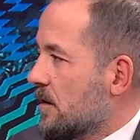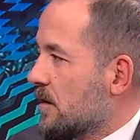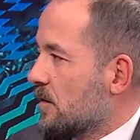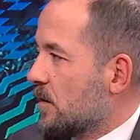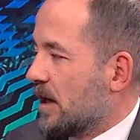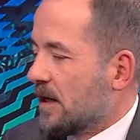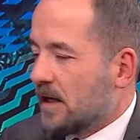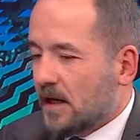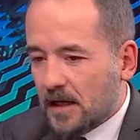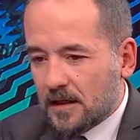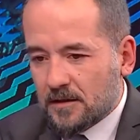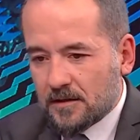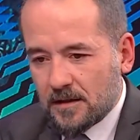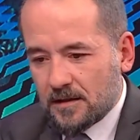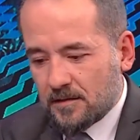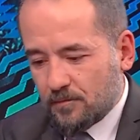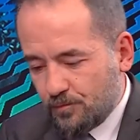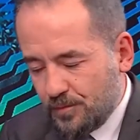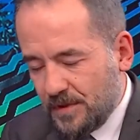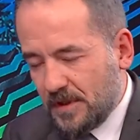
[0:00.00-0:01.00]
Hani artık
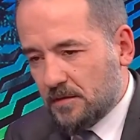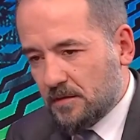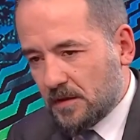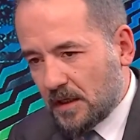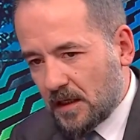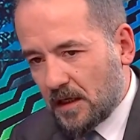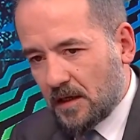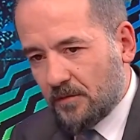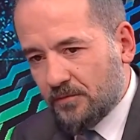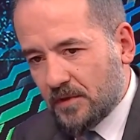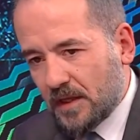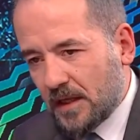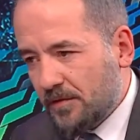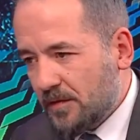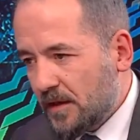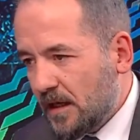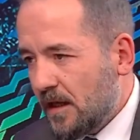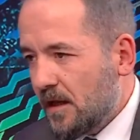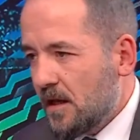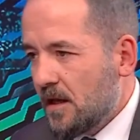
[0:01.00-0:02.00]
bir
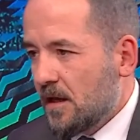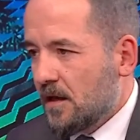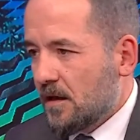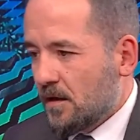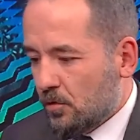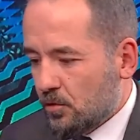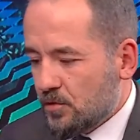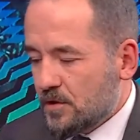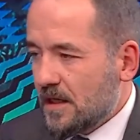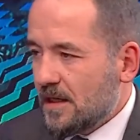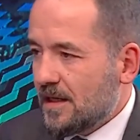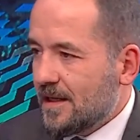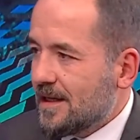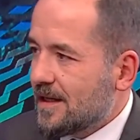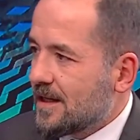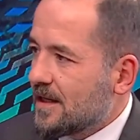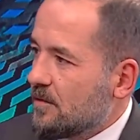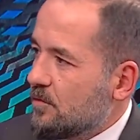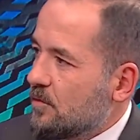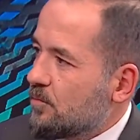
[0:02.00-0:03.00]
taraftan da hoca ile
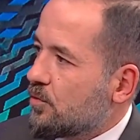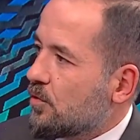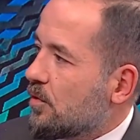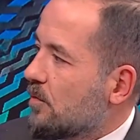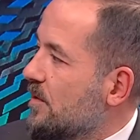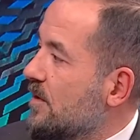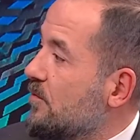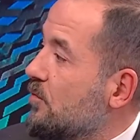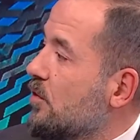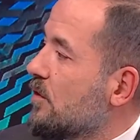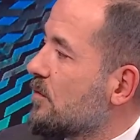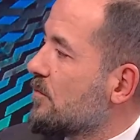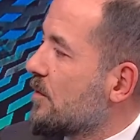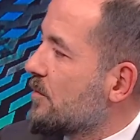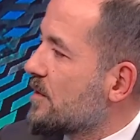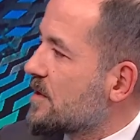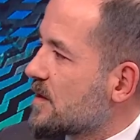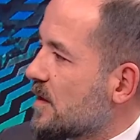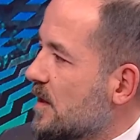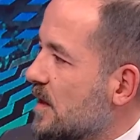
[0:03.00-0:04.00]
ilgili bir problemi
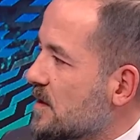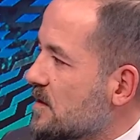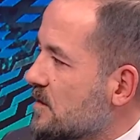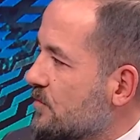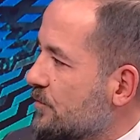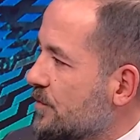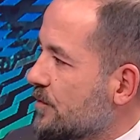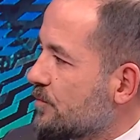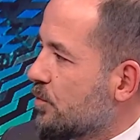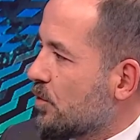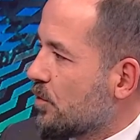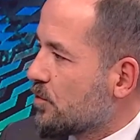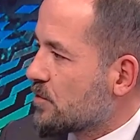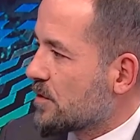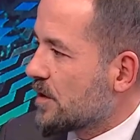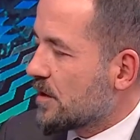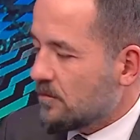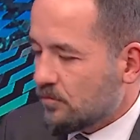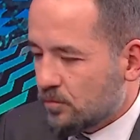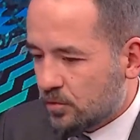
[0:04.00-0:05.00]
olmaması lazım
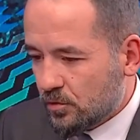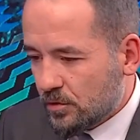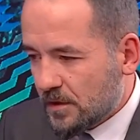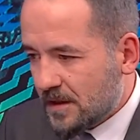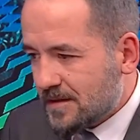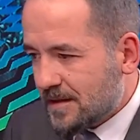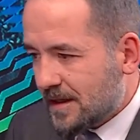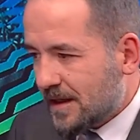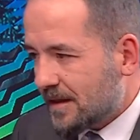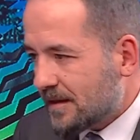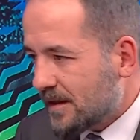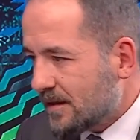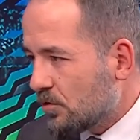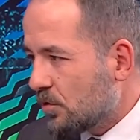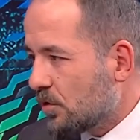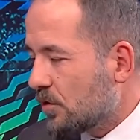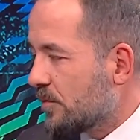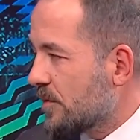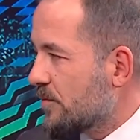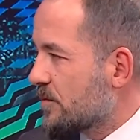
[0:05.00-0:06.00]
futbolcuların. Bunu da sahada
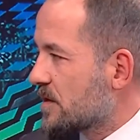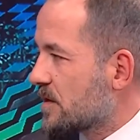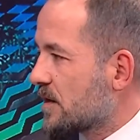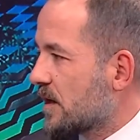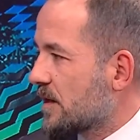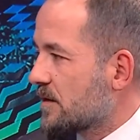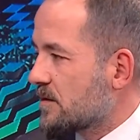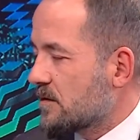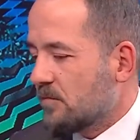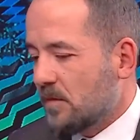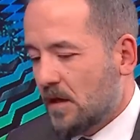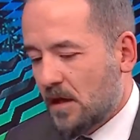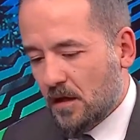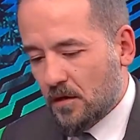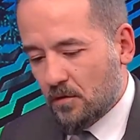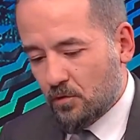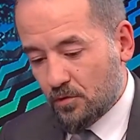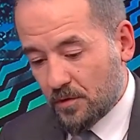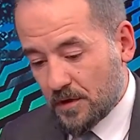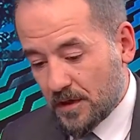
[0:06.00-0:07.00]
görmemiz lazım.
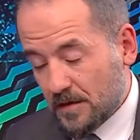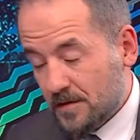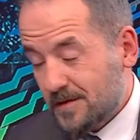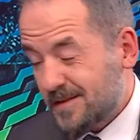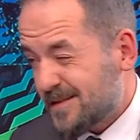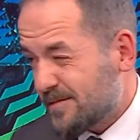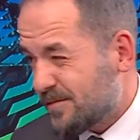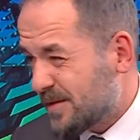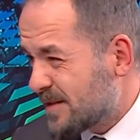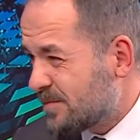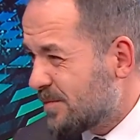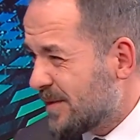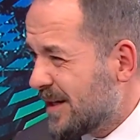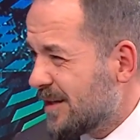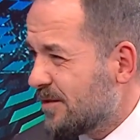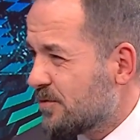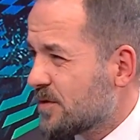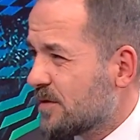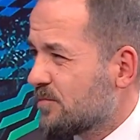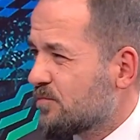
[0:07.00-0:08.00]

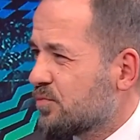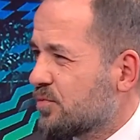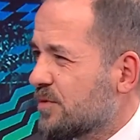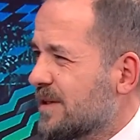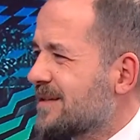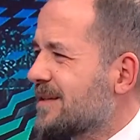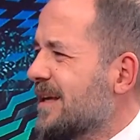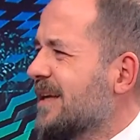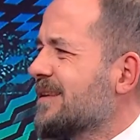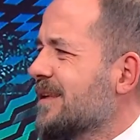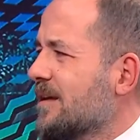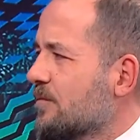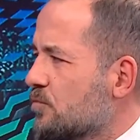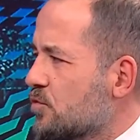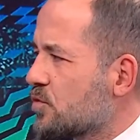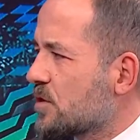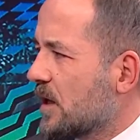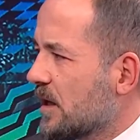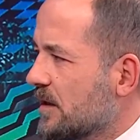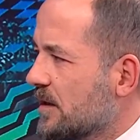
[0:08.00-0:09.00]
İsmail Hoca buna zaten
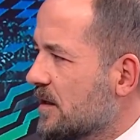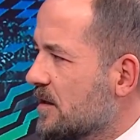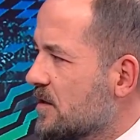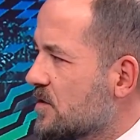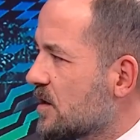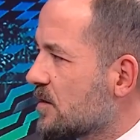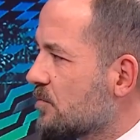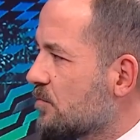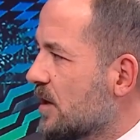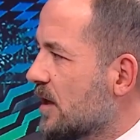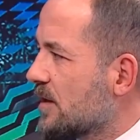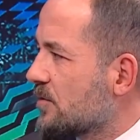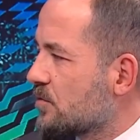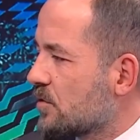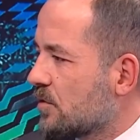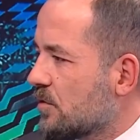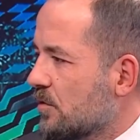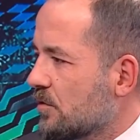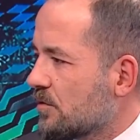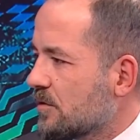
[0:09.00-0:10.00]
müsaade edecek bir
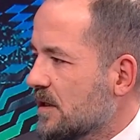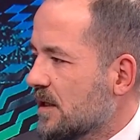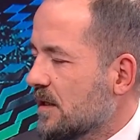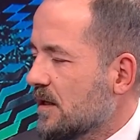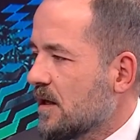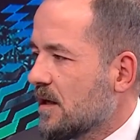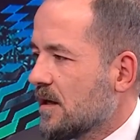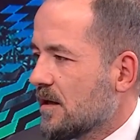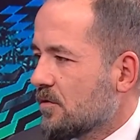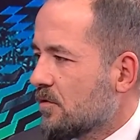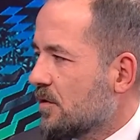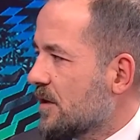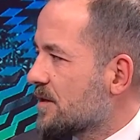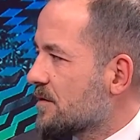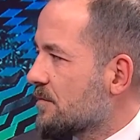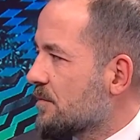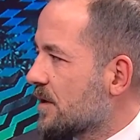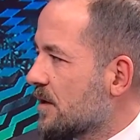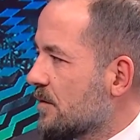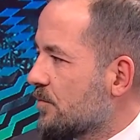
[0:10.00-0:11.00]
antrenör değil.
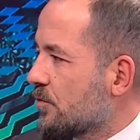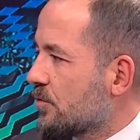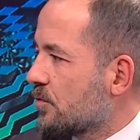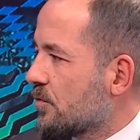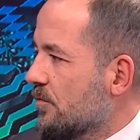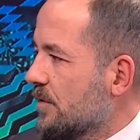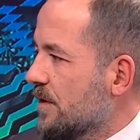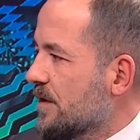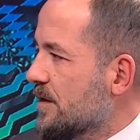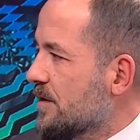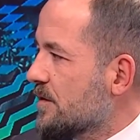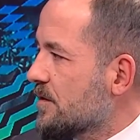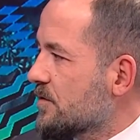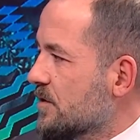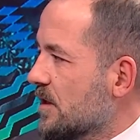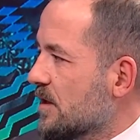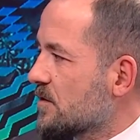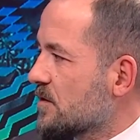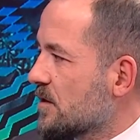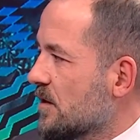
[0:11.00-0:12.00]
Yönetime raporunu verir,
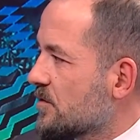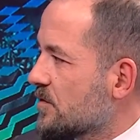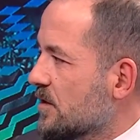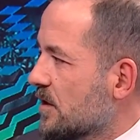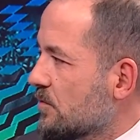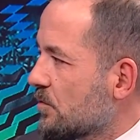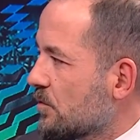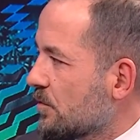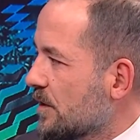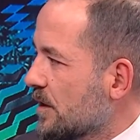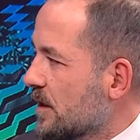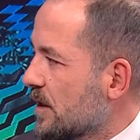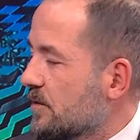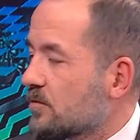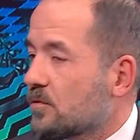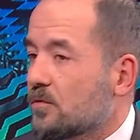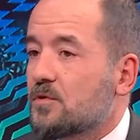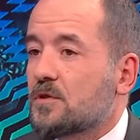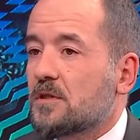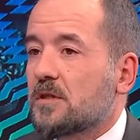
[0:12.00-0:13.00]
çat çat çat orada
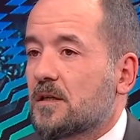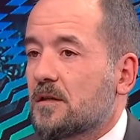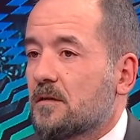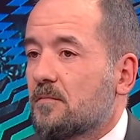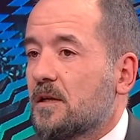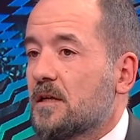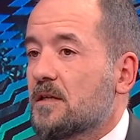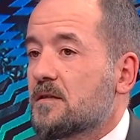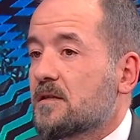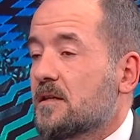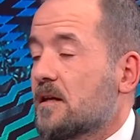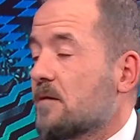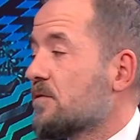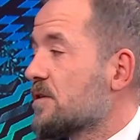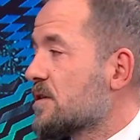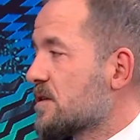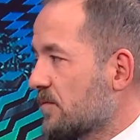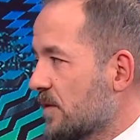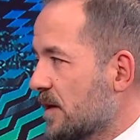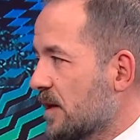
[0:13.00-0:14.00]
kadro dışlarını bile
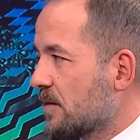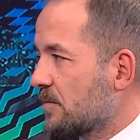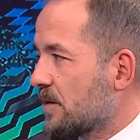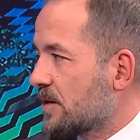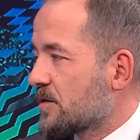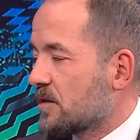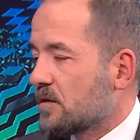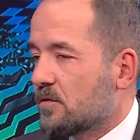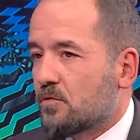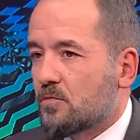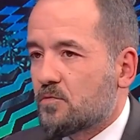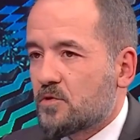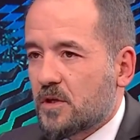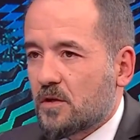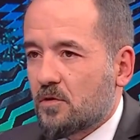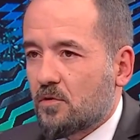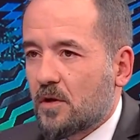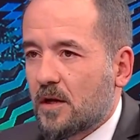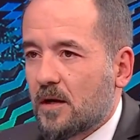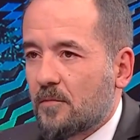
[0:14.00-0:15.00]
izleyebiliriz Fenerbahçe'de
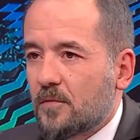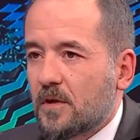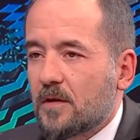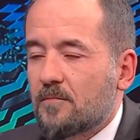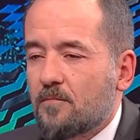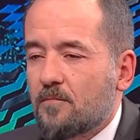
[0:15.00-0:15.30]
önümüzdeki dönemde.